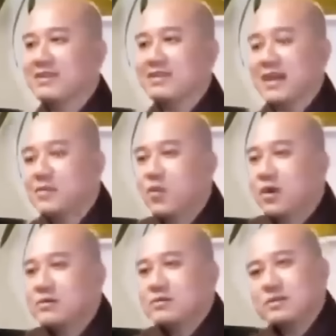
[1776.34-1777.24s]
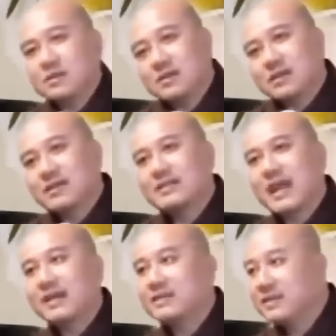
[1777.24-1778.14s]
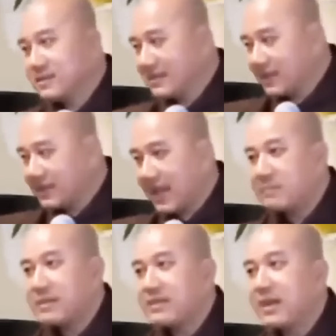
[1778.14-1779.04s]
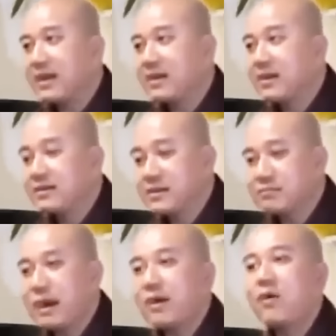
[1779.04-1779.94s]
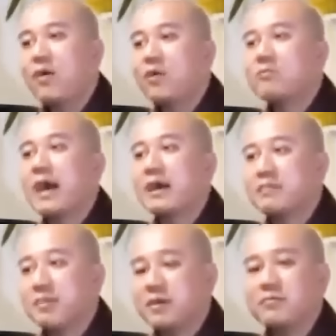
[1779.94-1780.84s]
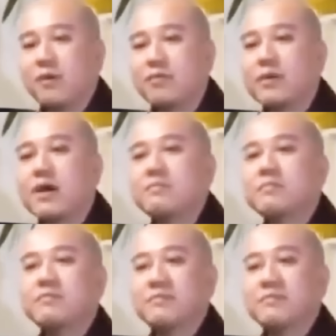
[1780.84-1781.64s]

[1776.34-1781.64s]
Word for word: vẫn quấn chừa cánh tay, nhưng cánh tay bây giờ được bảo hộ bằng một lớp